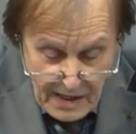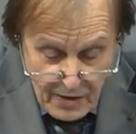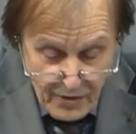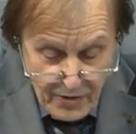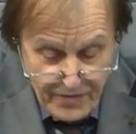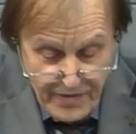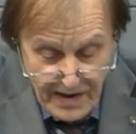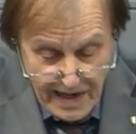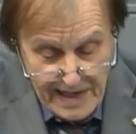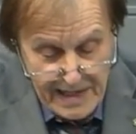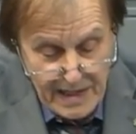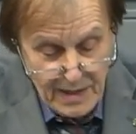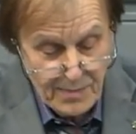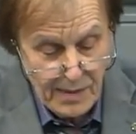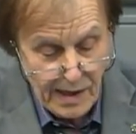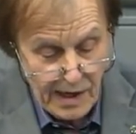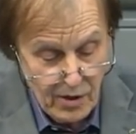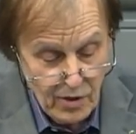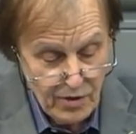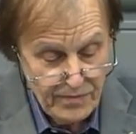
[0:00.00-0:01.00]
Und vor allen Dingen
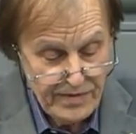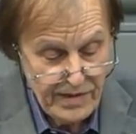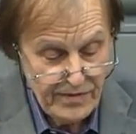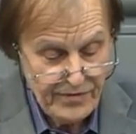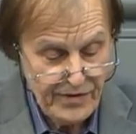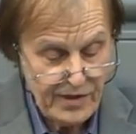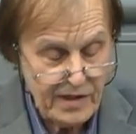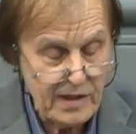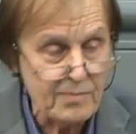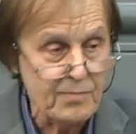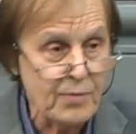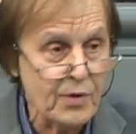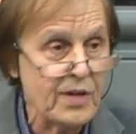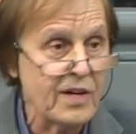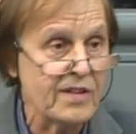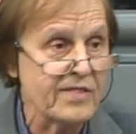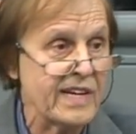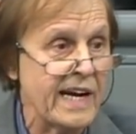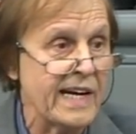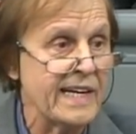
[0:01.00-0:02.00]
brauchen wir für ihn
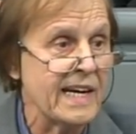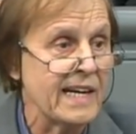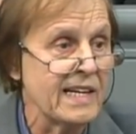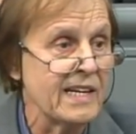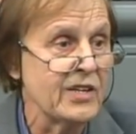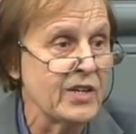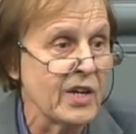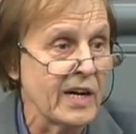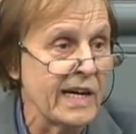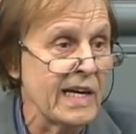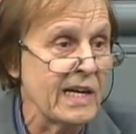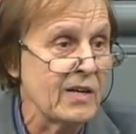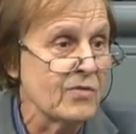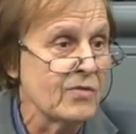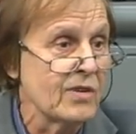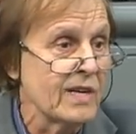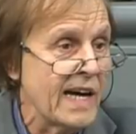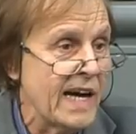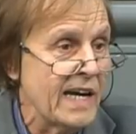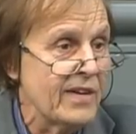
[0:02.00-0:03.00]
bundeseinheitliche
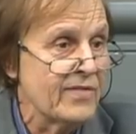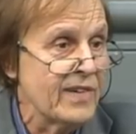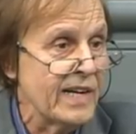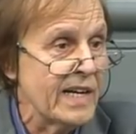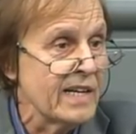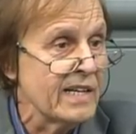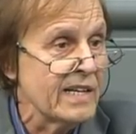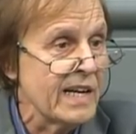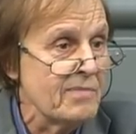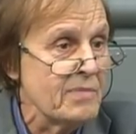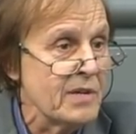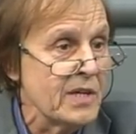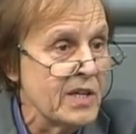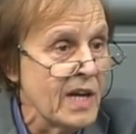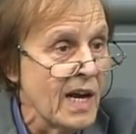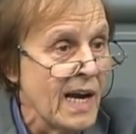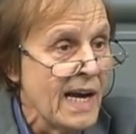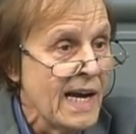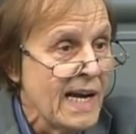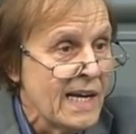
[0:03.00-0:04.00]
Regelungen, keinen
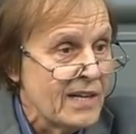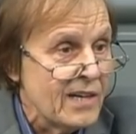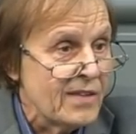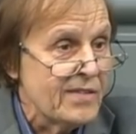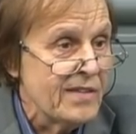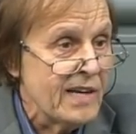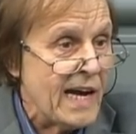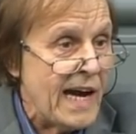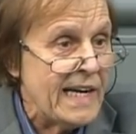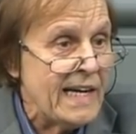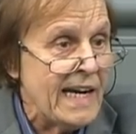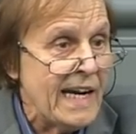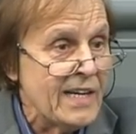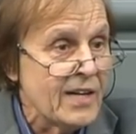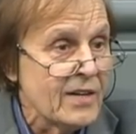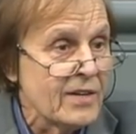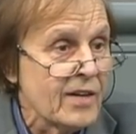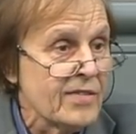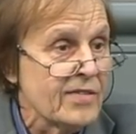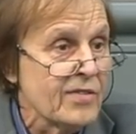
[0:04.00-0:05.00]
Flickenteppich, dass die
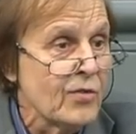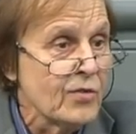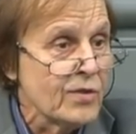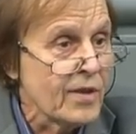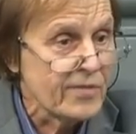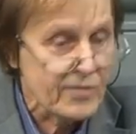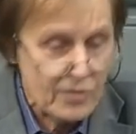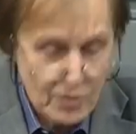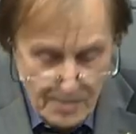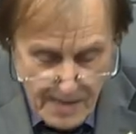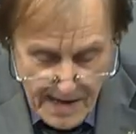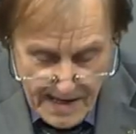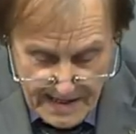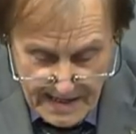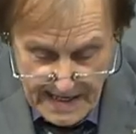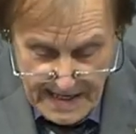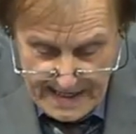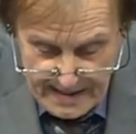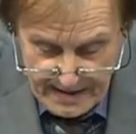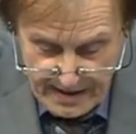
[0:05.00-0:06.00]
Einländer das so oder so
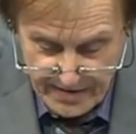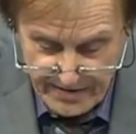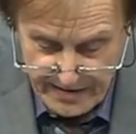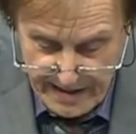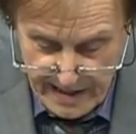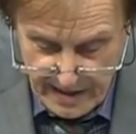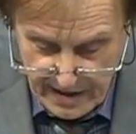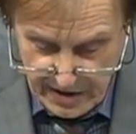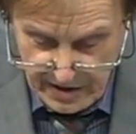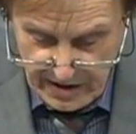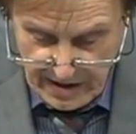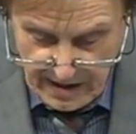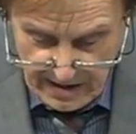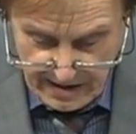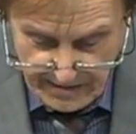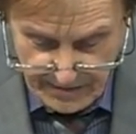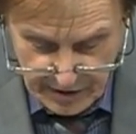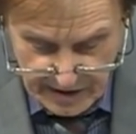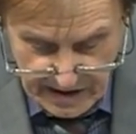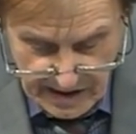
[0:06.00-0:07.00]
machen. Das, denke ich,
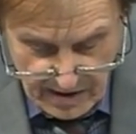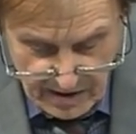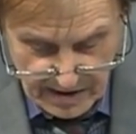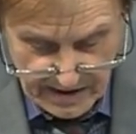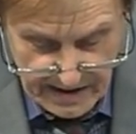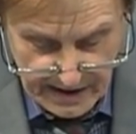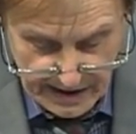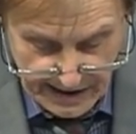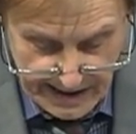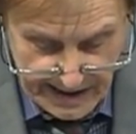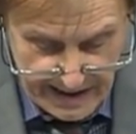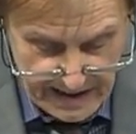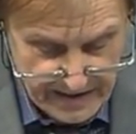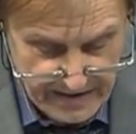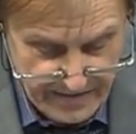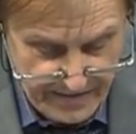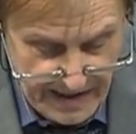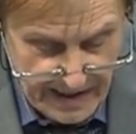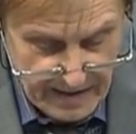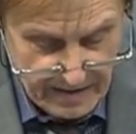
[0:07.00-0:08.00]
wird ja auch
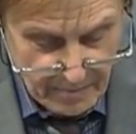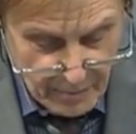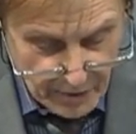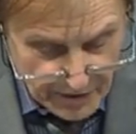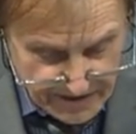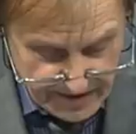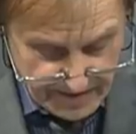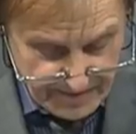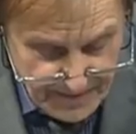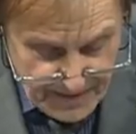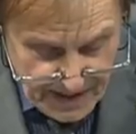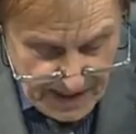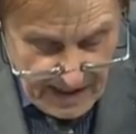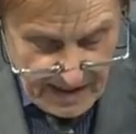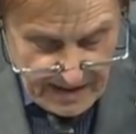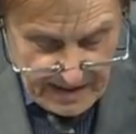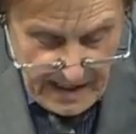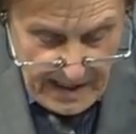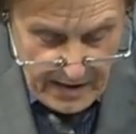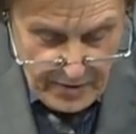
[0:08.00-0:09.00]
geregelt werden müssen.
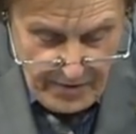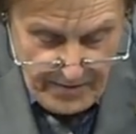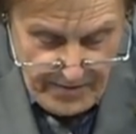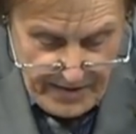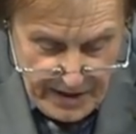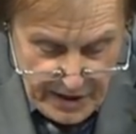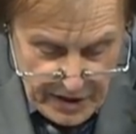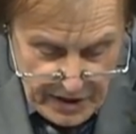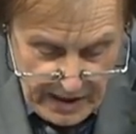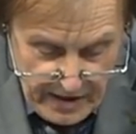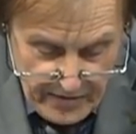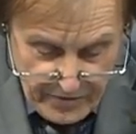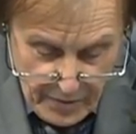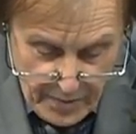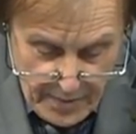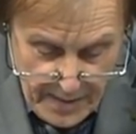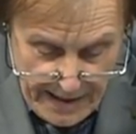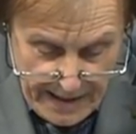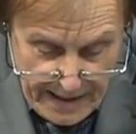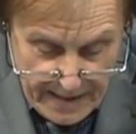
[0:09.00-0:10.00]
Da kommen wir nicht dran
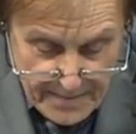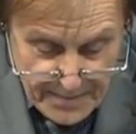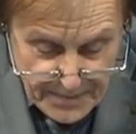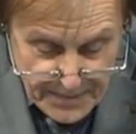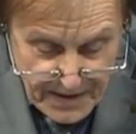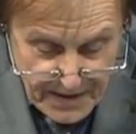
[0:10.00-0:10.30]
vorbei.